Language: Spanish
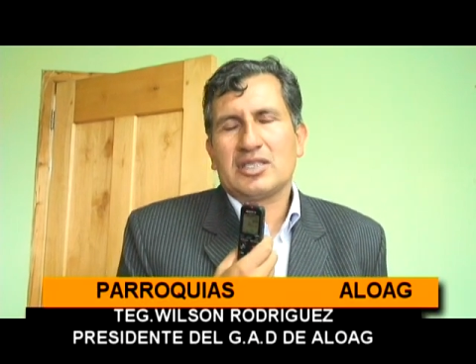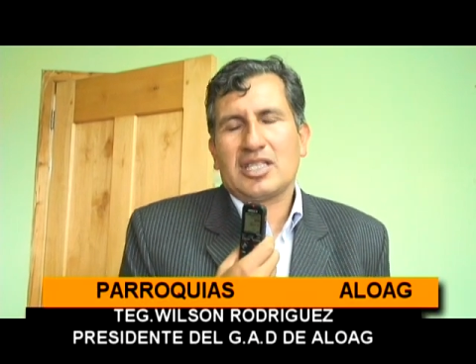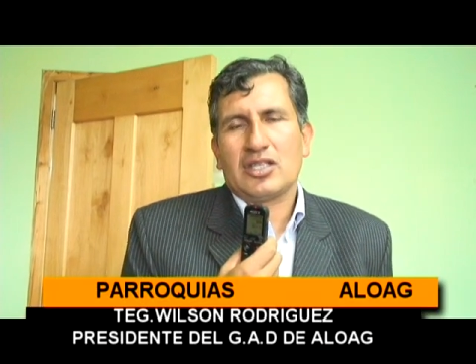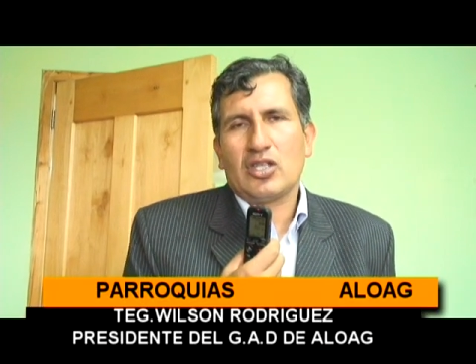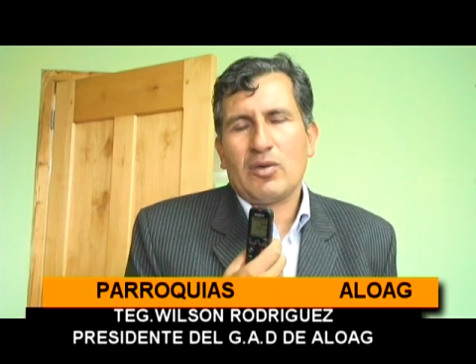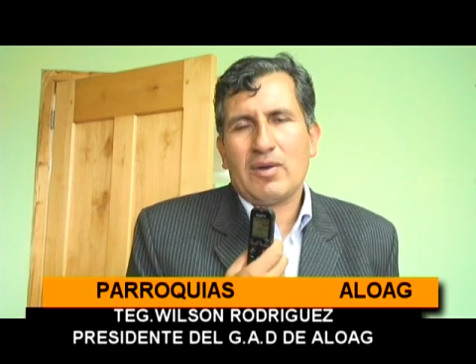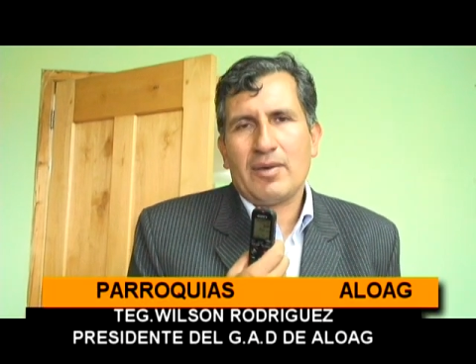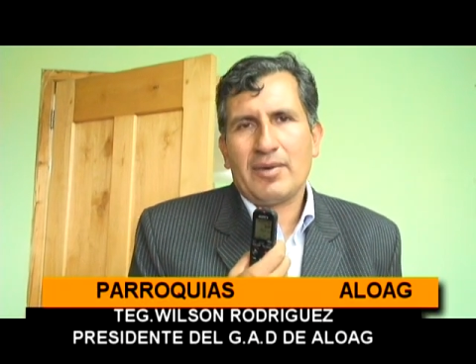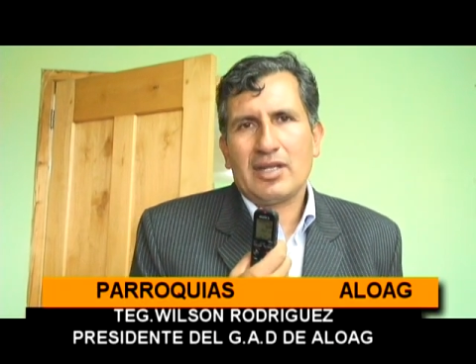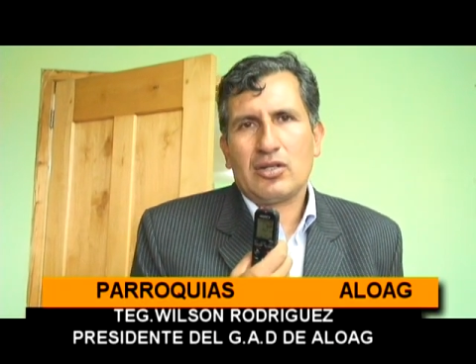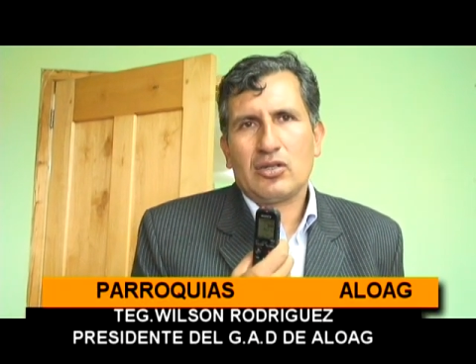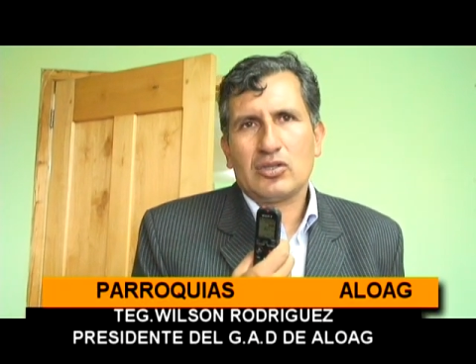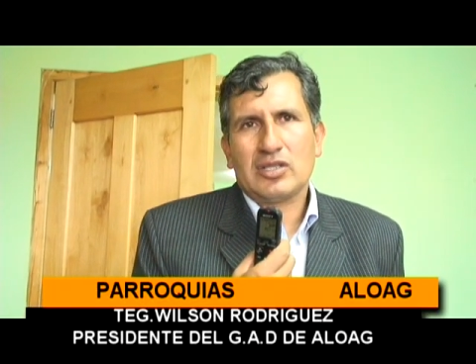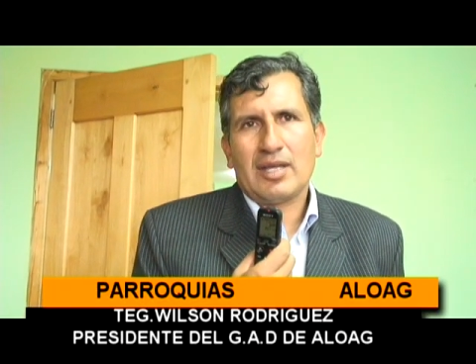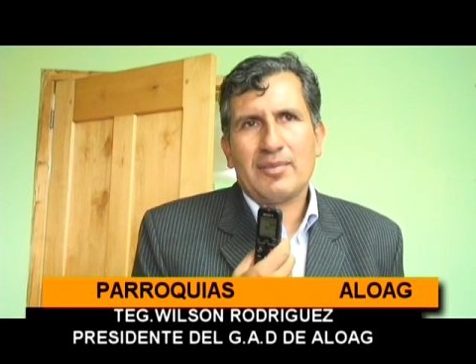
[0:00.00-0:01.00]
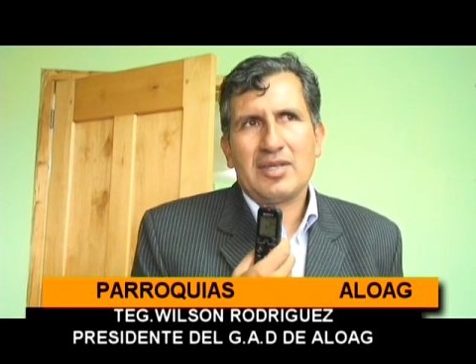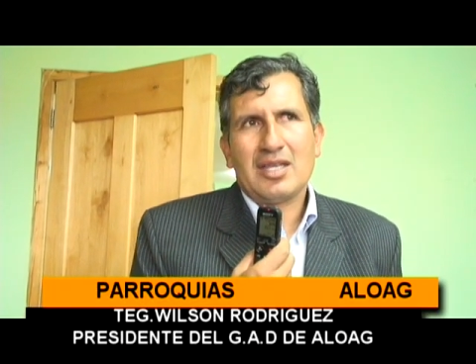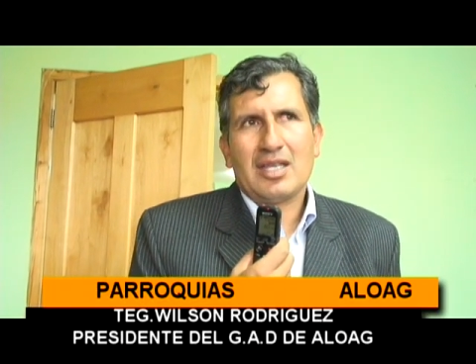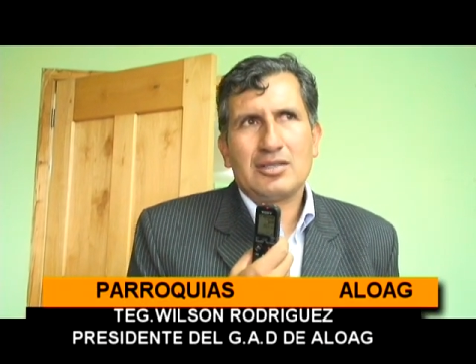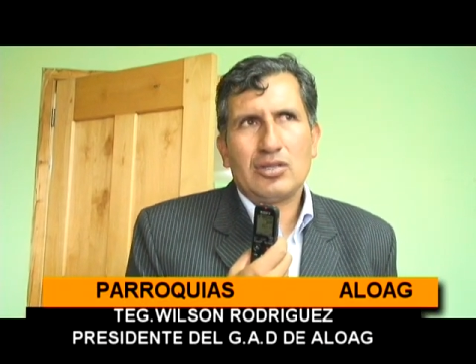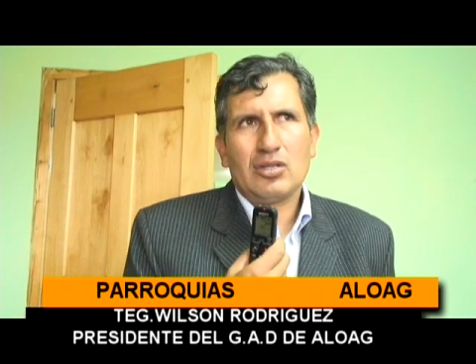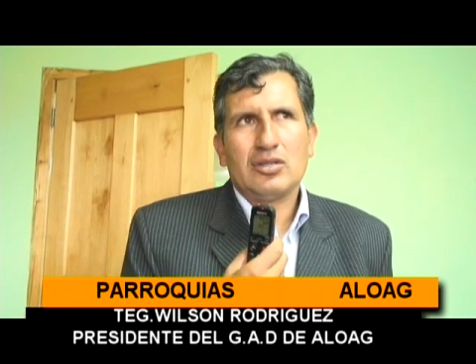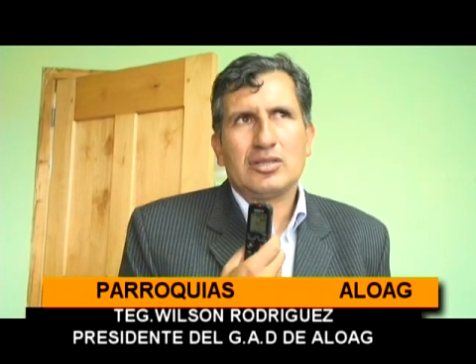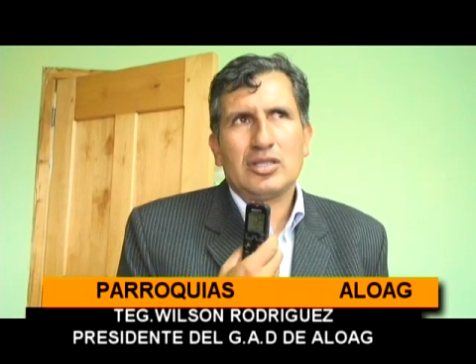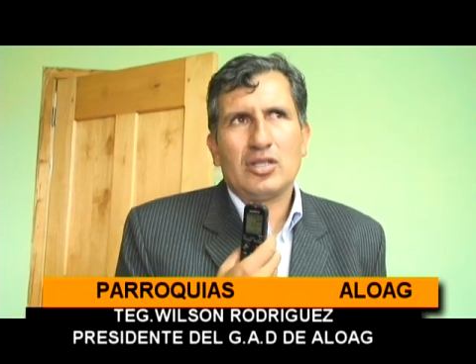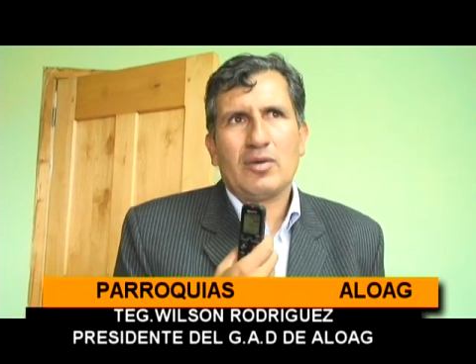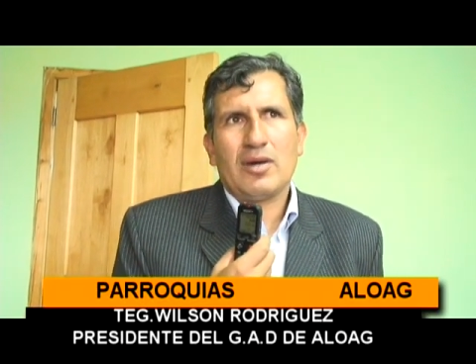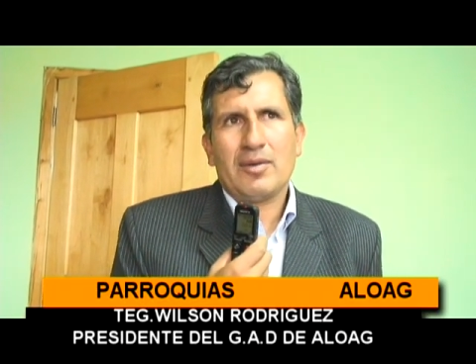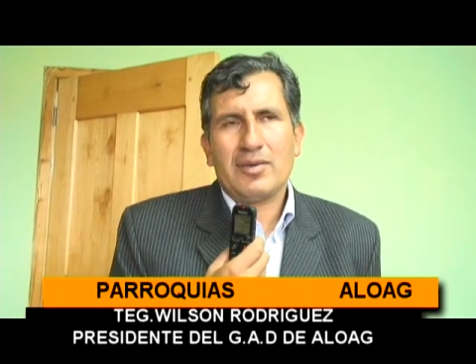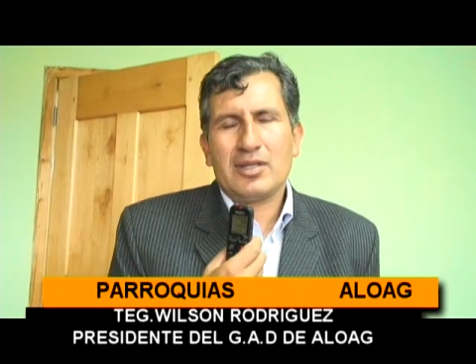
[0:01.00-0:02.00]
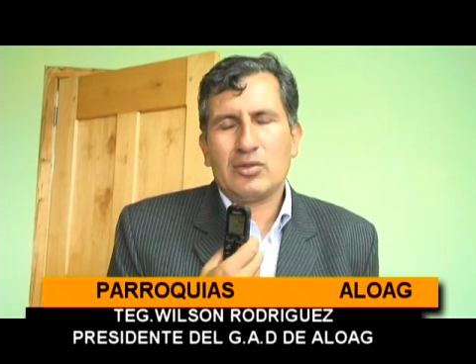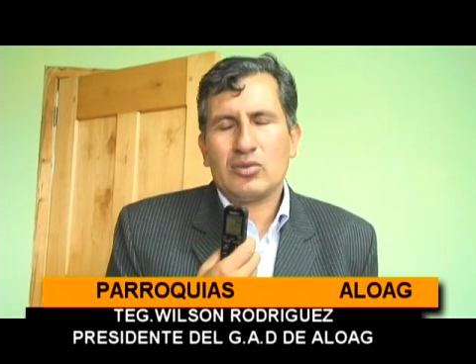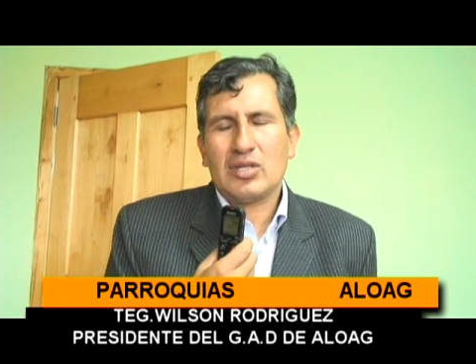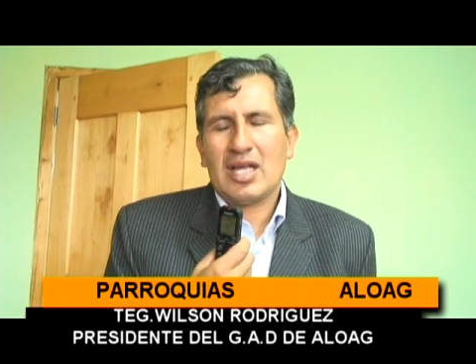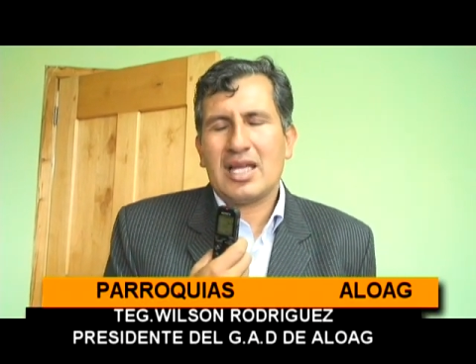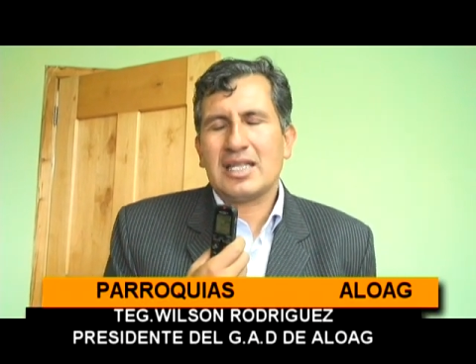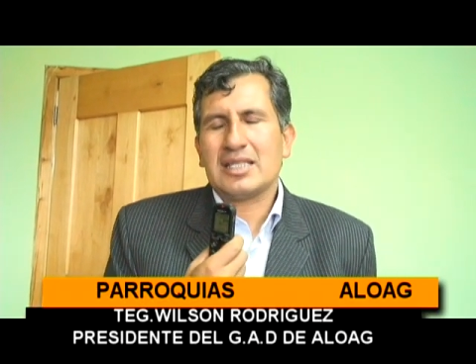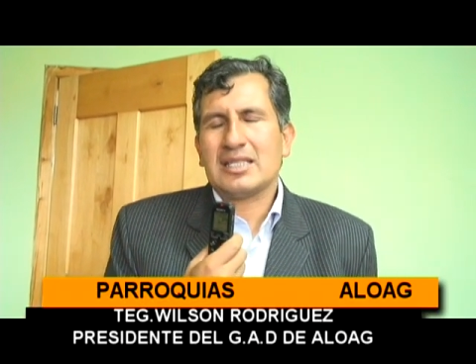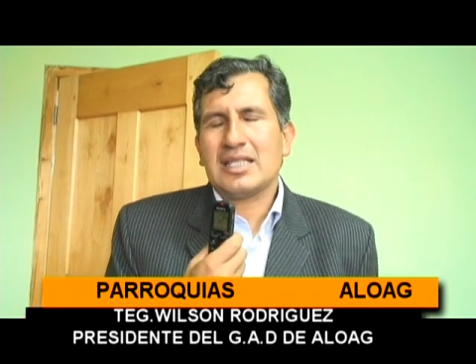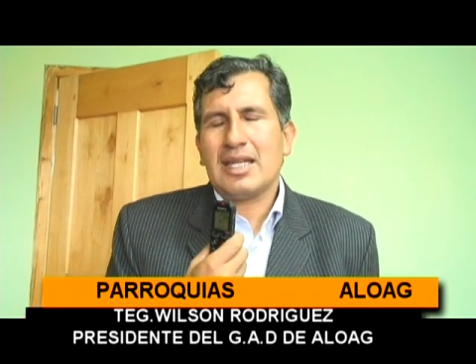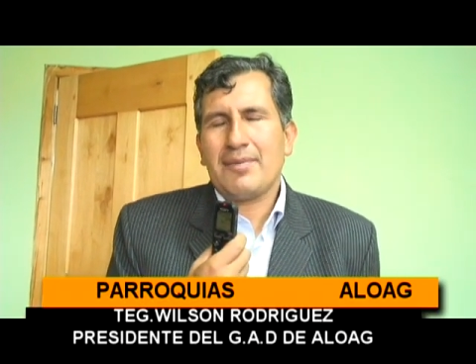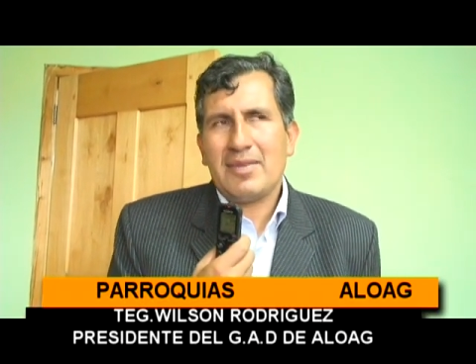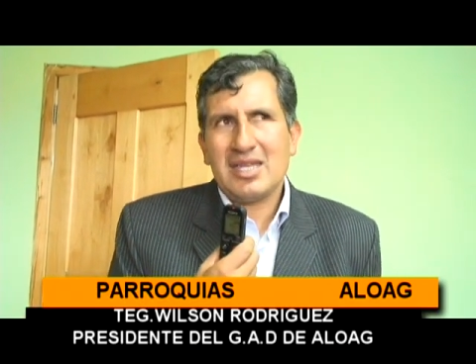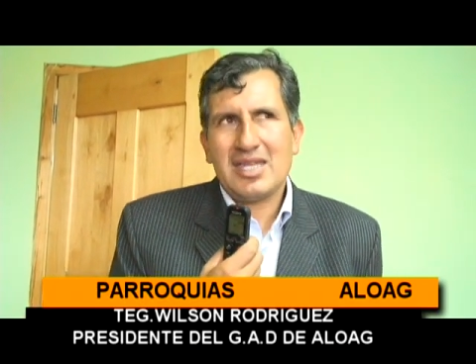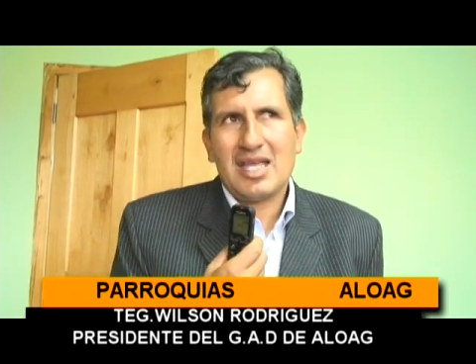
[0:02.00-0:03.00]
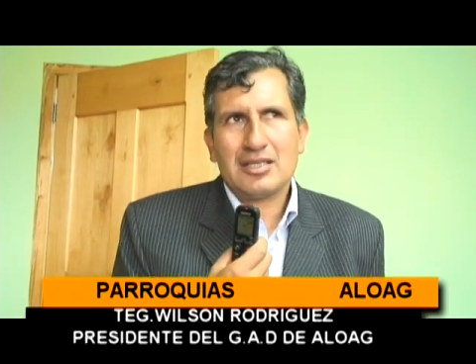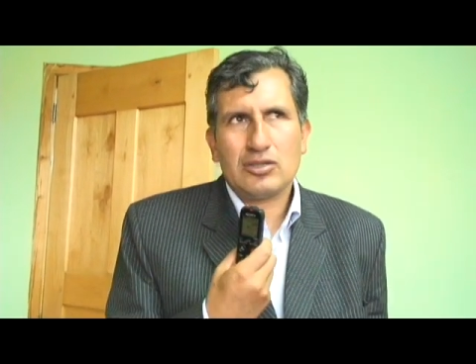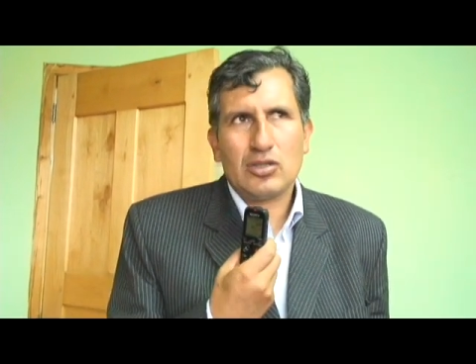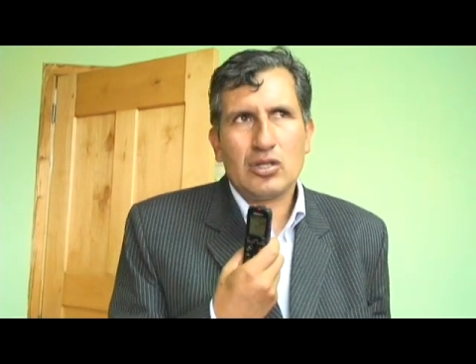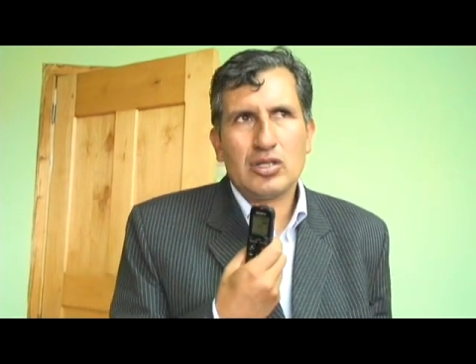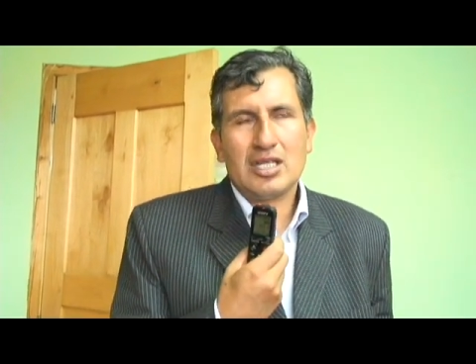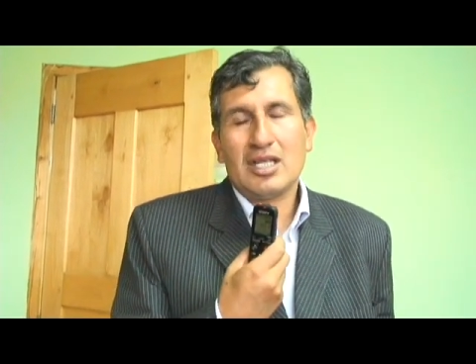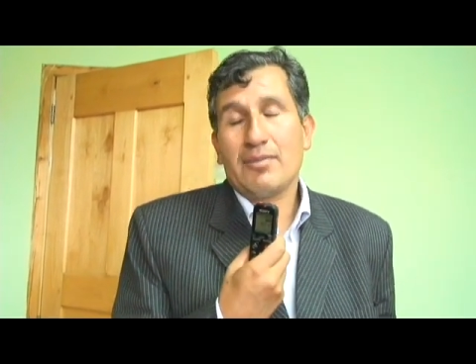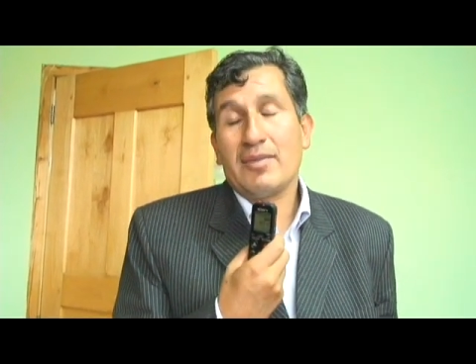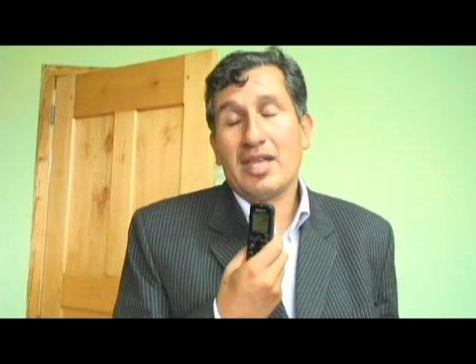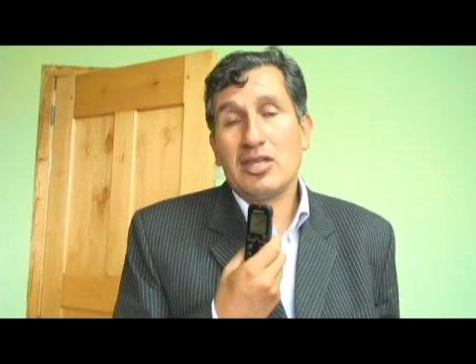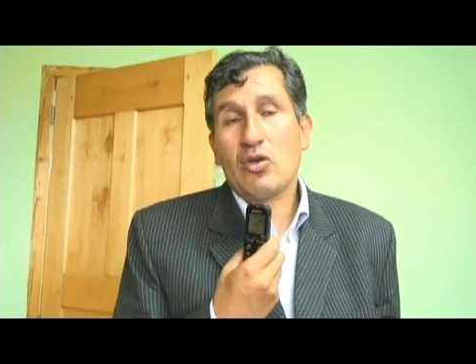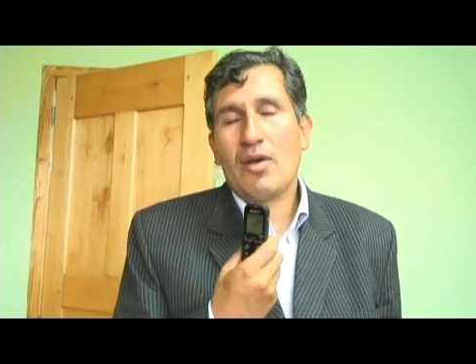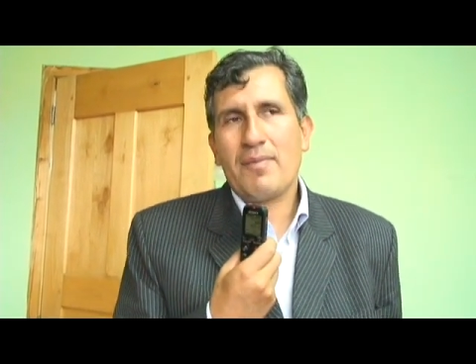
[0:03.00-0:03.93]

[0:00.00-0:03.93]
es que no va a haber contaminación, sino va a haber una remediación del medio